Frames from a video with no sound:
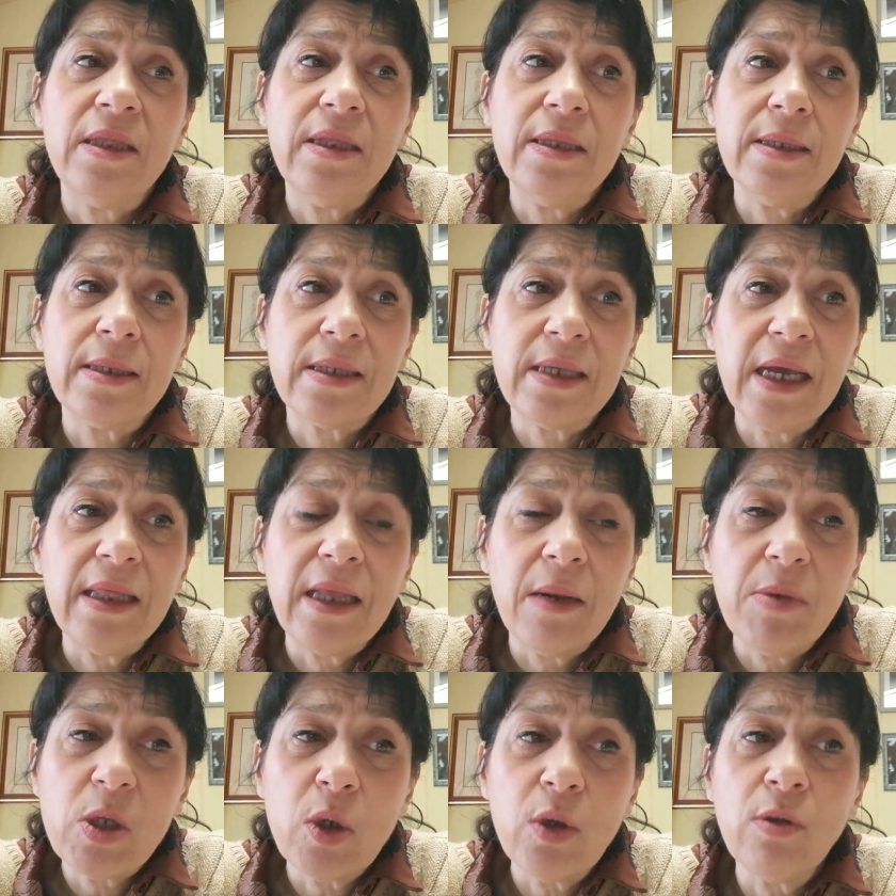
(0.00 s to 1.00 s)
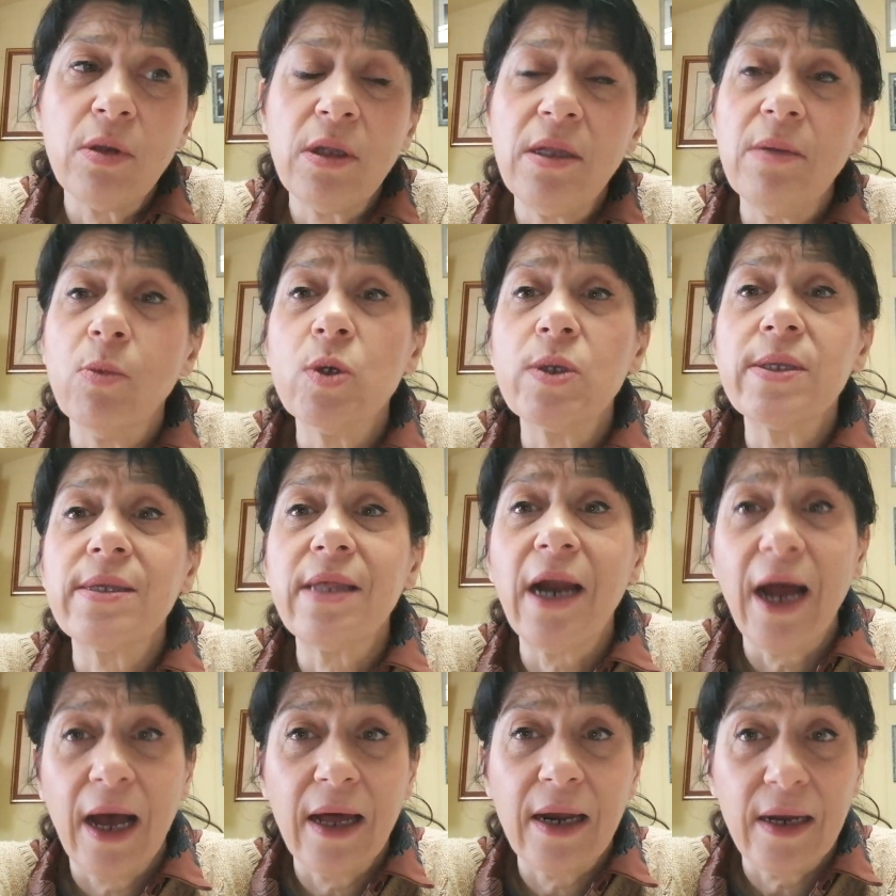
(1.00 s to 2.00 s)
sente il bisogno di
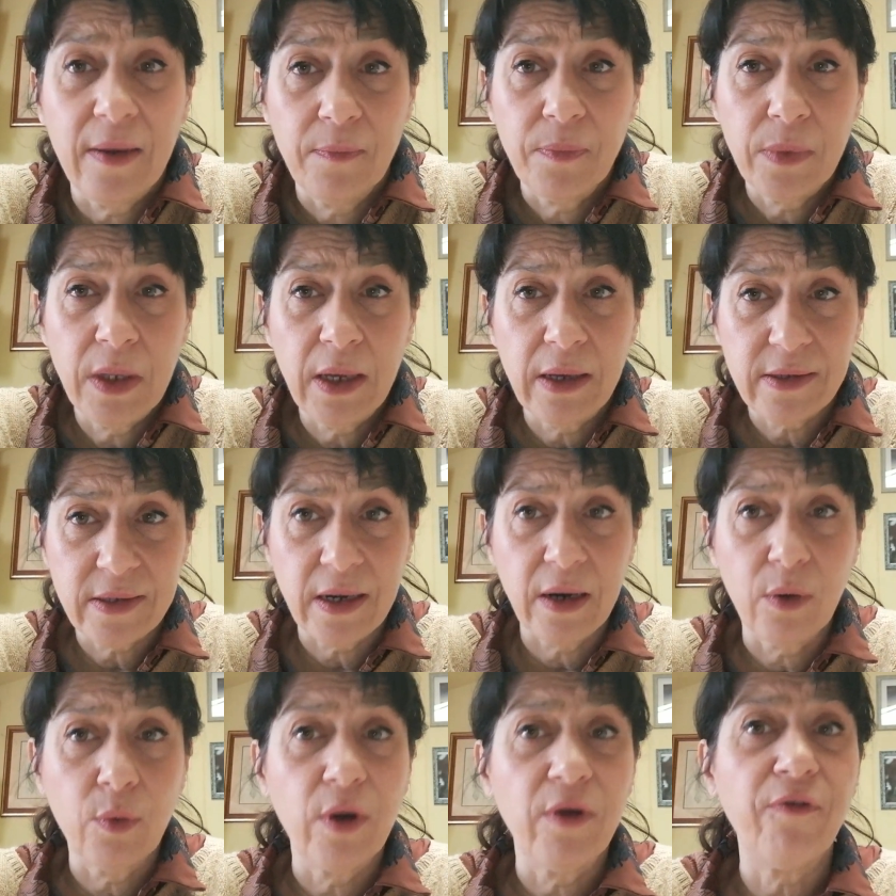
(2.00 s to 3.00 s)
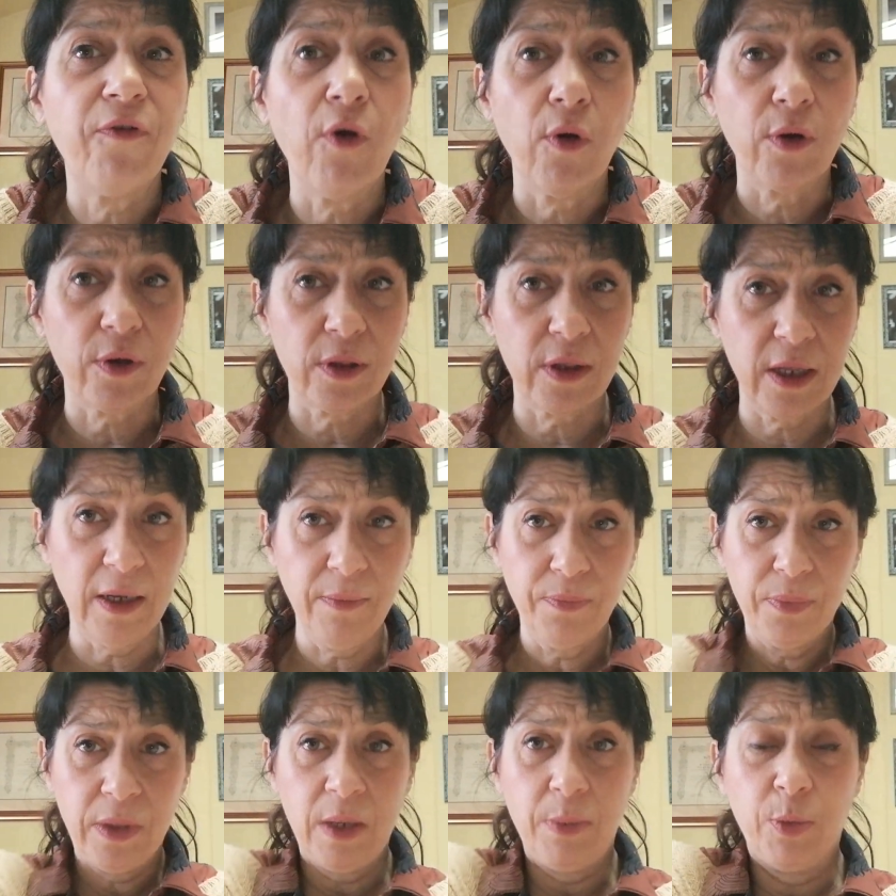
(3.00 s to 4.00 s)
dimostrare di essere ancora forte,
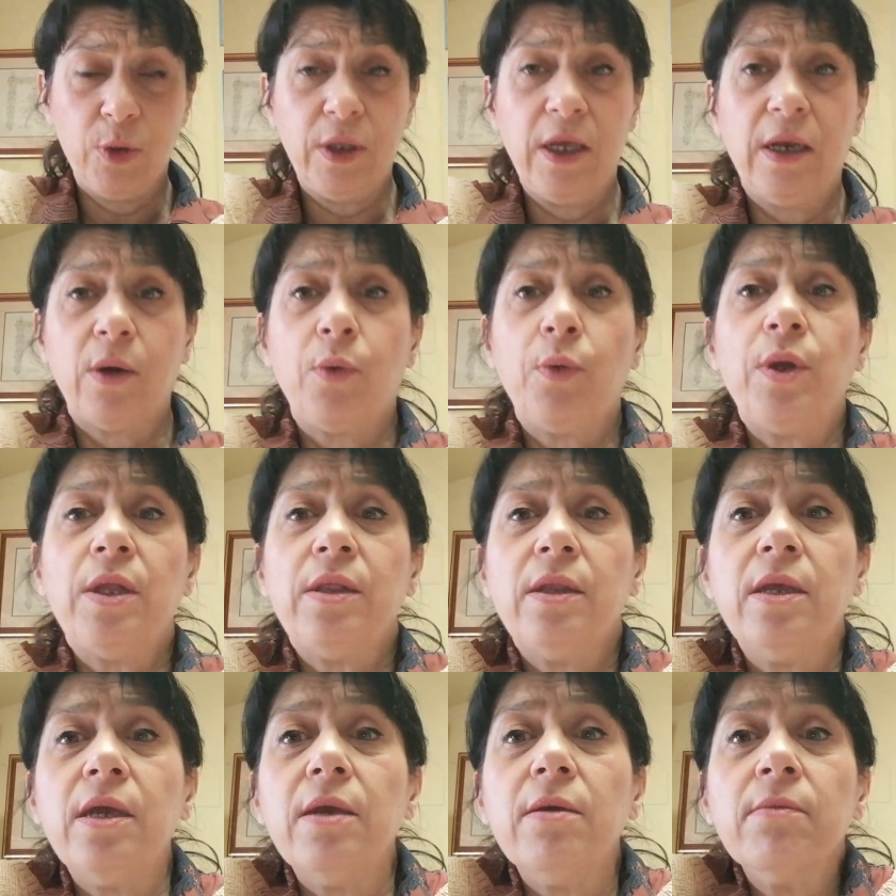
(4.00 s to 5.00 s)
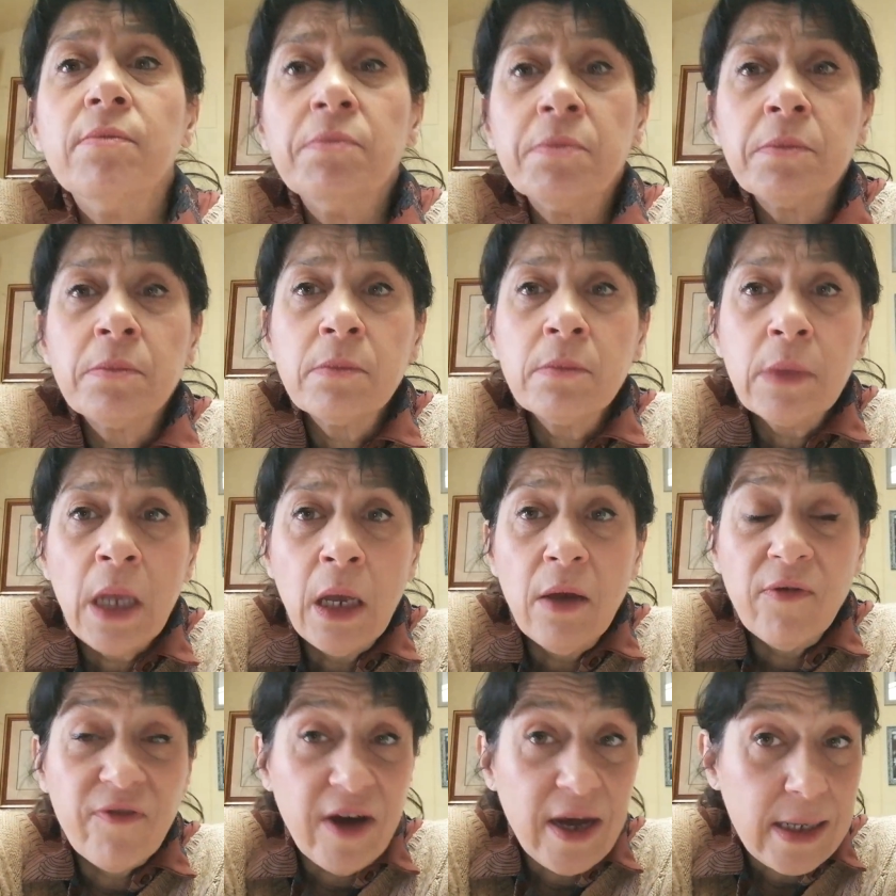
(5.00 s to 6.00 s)
di poter quindi
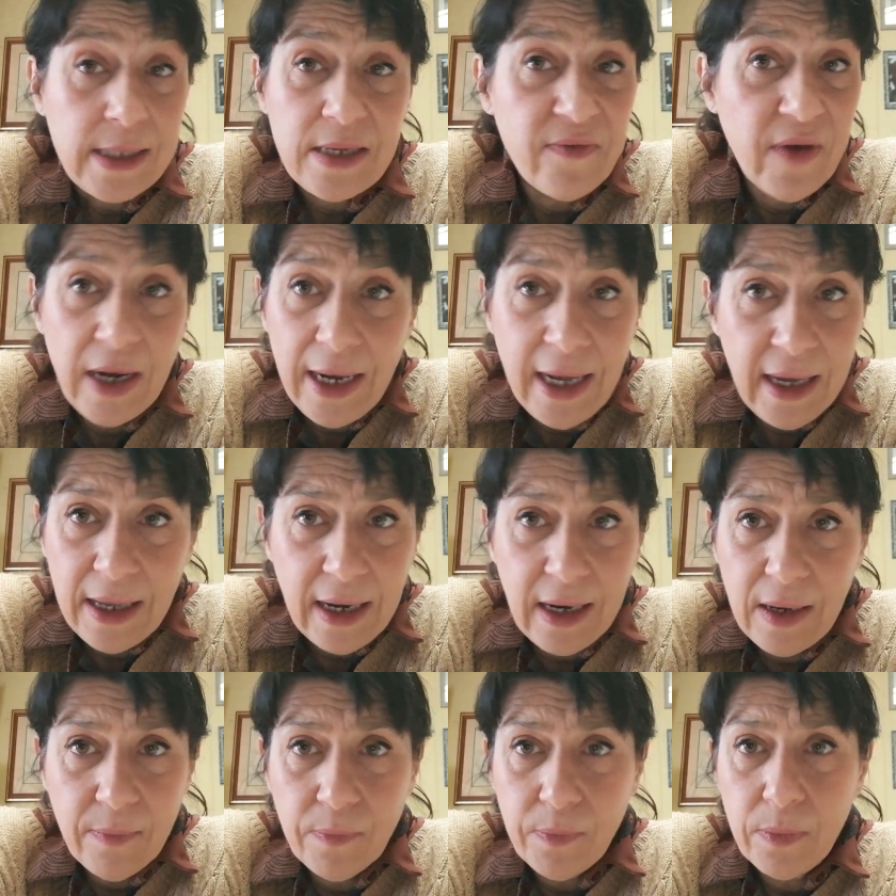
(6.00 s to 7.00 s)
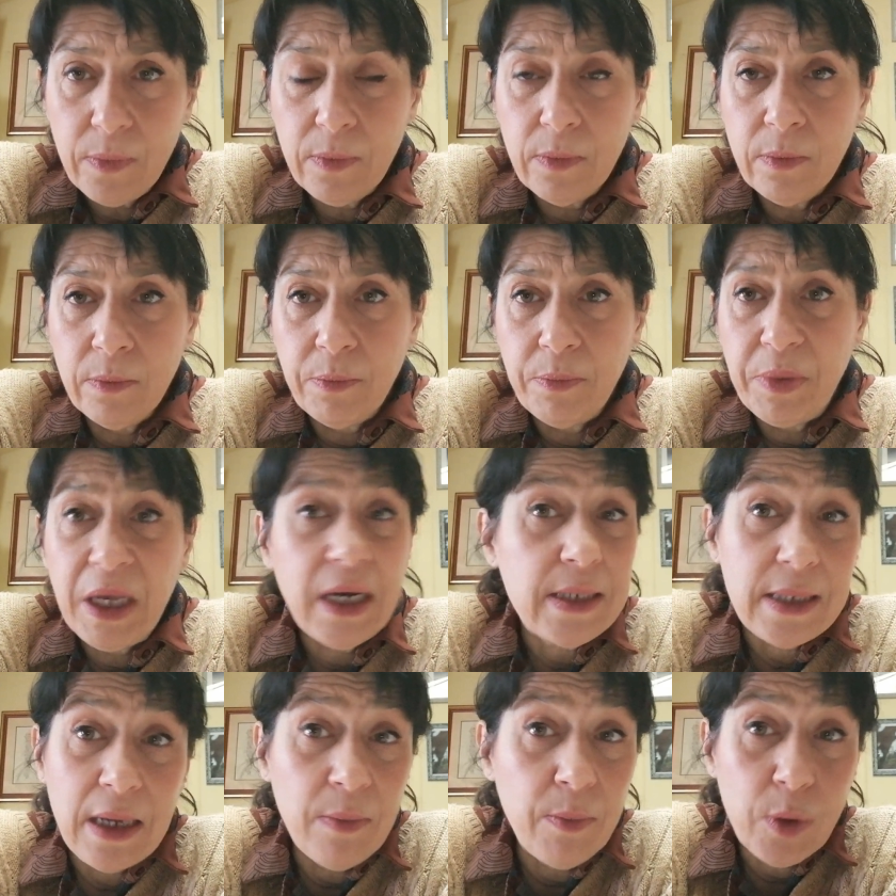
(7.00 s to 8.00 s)
farsi valere per
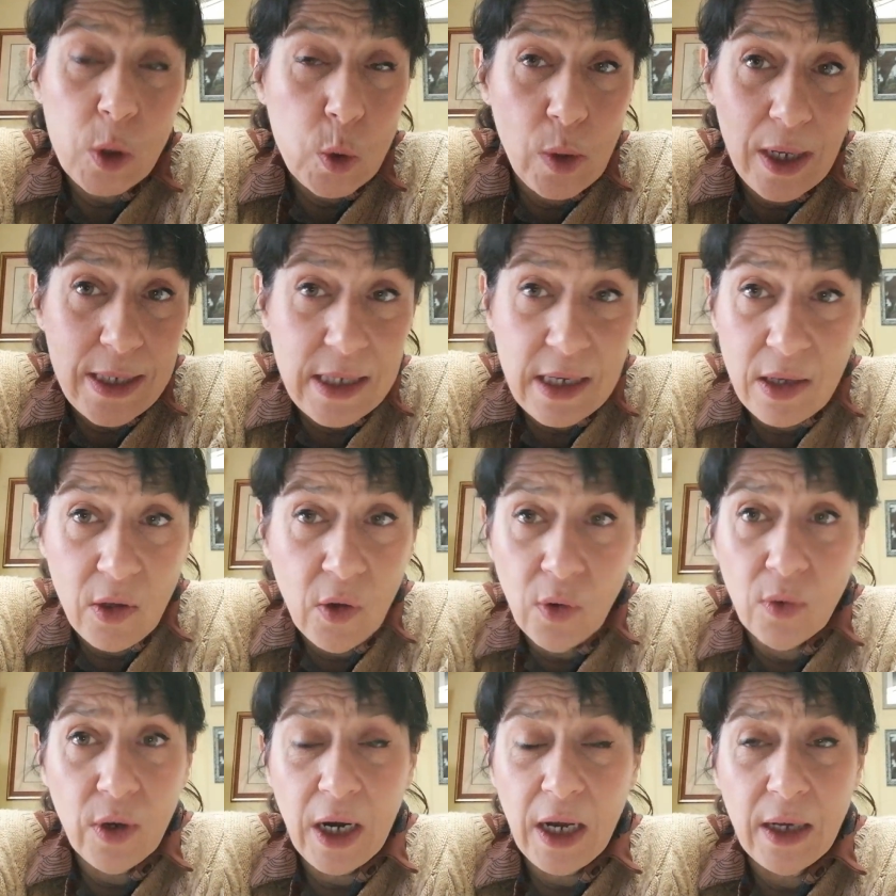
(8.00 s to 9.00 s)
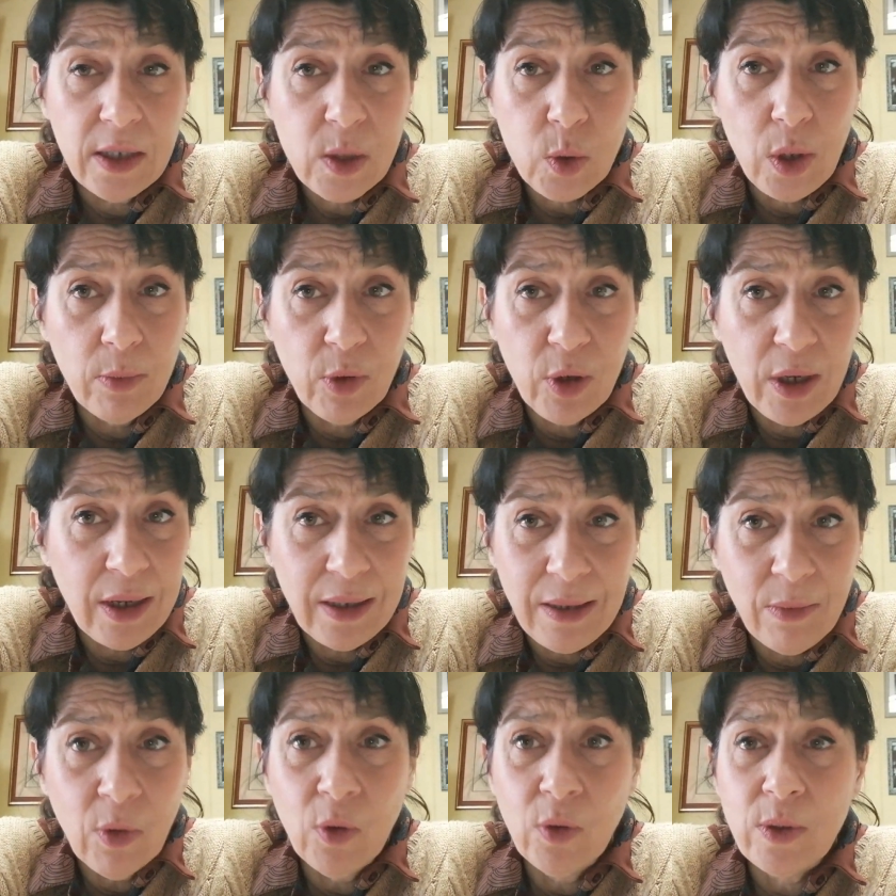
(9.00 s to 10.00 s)
esempio sulla signora, sulla monaca di
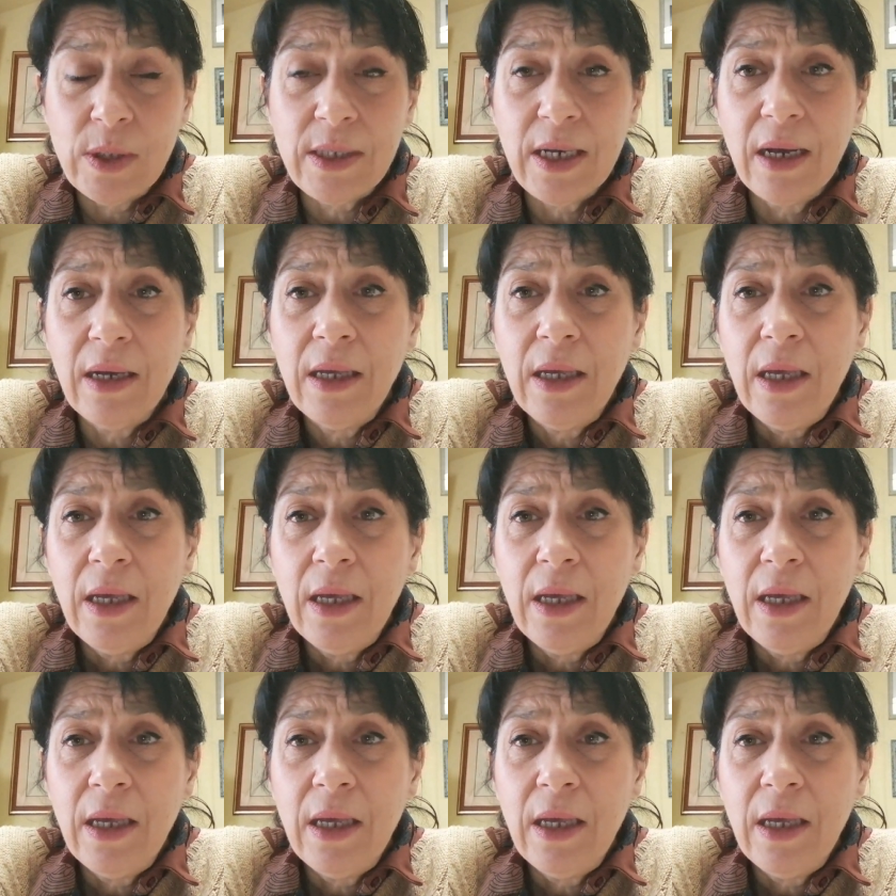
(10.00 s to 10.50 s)
Monza,